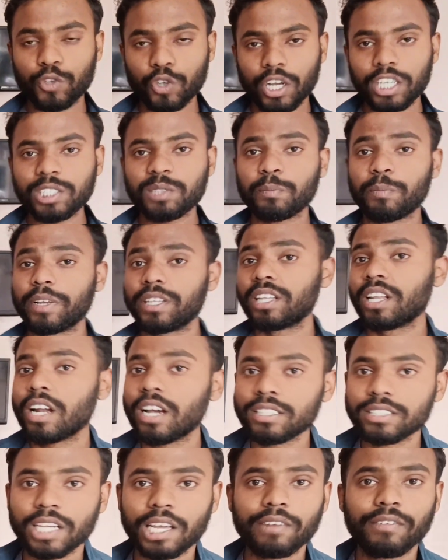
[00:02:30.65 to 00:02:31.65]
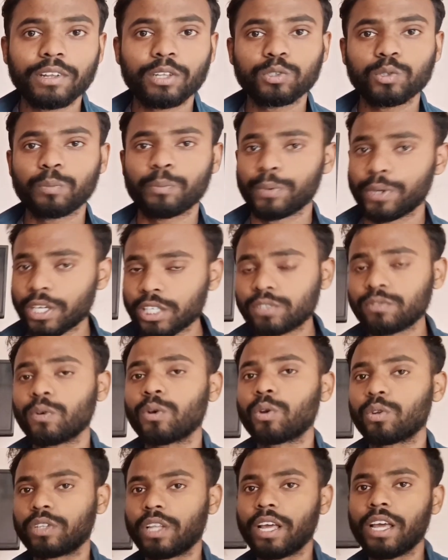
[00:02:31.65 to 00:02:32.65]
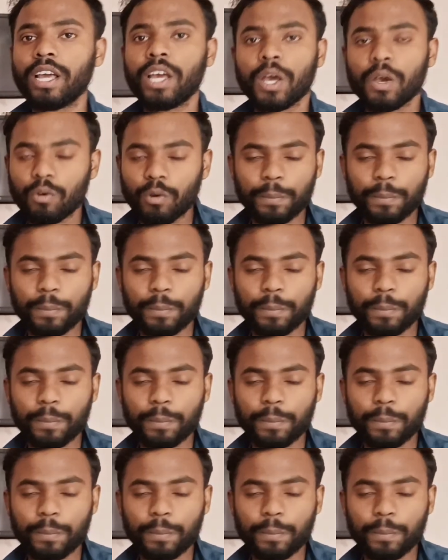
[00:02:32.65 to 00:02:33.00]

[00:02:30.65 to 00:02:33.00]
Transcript: तो गाइज पंद्रह हज़ार वाला जो पी एस फोर होता है